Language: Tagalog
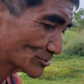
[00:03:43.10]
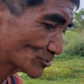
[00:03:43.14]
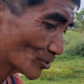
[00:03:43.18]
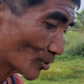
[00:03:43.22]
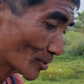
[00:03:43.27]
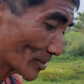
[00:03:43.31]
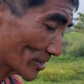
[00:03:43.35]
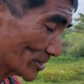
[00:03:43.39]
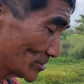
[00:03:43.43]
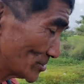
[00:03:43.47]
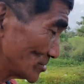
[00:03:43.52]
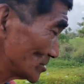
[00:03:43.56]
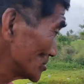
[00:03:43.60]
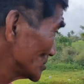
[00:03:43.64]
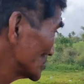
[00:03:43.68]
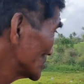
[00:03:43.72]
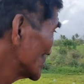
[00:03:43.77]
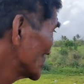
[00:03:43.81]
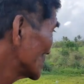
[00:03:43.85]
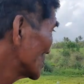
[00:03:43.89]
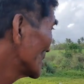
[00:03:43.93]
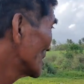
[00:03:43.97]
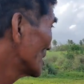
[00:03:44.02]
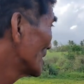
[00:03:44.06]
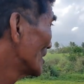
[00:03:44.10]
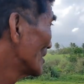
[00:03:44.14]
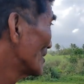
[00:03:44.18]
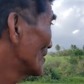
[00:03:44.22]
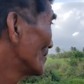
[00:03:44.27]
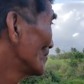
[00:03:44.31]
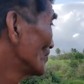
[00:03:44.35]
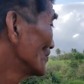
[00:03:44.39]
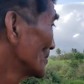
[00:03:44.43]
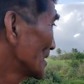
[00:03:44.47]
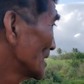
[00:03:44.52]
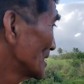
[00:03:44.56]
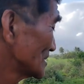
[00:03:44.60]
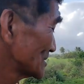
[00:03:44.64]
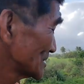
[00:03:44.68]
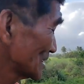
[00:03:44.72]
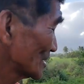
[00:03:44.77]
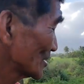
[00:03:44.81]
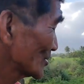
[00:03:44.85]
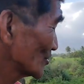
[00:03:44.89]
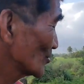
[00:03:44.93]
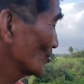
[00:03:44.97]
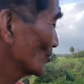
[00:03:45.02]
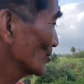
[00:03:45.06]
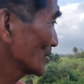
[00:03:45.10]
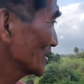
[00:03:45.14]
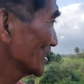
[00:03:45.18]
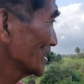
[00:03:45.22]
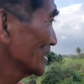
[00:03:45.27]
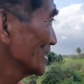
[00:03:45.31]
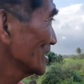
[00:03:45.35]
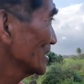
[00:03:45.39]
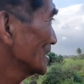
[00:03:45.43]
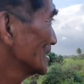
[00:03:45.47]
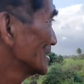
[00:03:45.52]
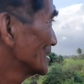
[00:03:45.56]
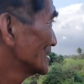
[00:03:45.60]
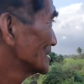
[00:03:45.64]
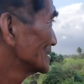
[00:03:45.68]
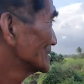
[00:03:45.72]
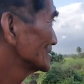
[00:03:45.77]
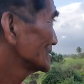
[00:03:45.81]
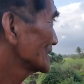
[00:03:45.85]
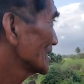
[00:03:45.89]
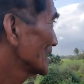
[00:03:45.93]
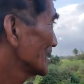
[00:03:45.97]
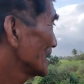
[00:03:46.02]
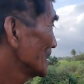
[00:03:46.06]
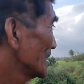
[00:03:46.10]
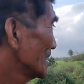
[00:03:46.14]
story. Ha? San Roque. Sa